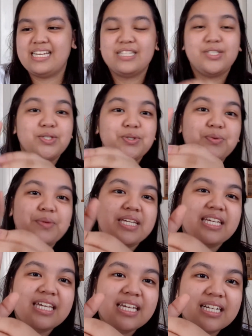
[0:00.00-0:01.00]

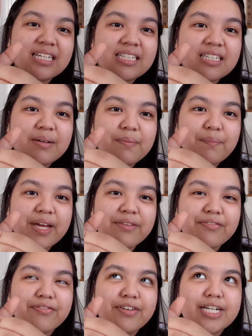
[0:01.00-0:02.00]
Chewy.
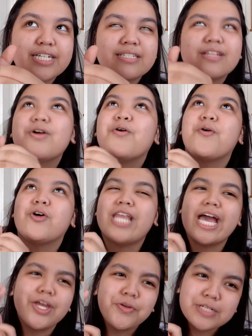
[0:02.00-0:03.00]
My first, no,
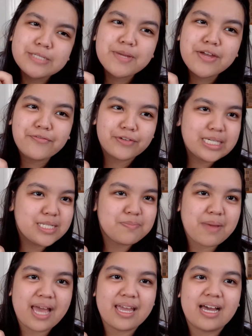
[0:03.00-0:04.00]
Dayan was my first
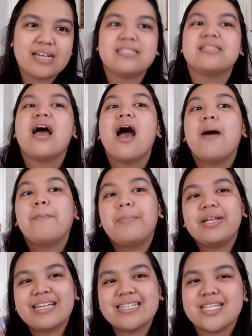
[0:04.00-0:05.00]
bias.
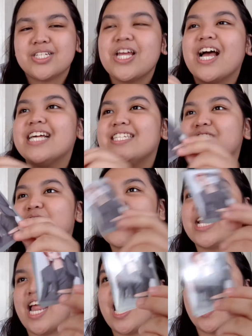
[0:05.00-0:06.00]
But kasi siya kasi yung
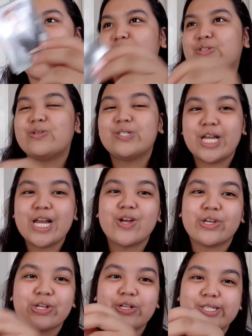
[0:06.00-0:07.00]
kilala ko, so siya na yung
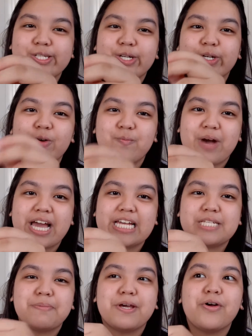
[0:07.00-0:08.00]
kinonsider kong
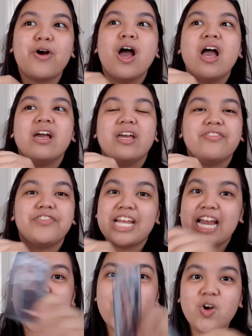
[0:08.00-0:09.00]
bias. Pero if
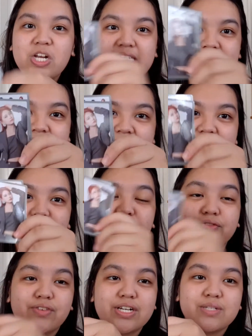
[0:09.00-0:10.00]
kilala ko na sila and
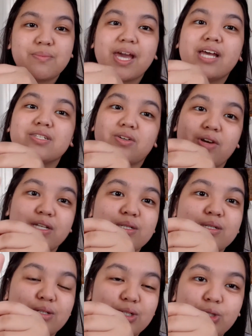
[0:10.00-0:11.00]
yung first bias ko,
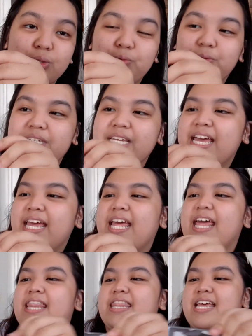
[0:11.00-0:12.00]
it's Chewy.
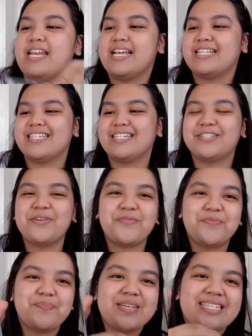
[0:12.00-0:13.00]
And then it's a group
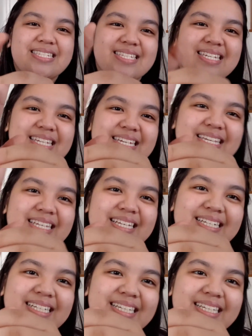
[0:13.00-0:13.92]
PC.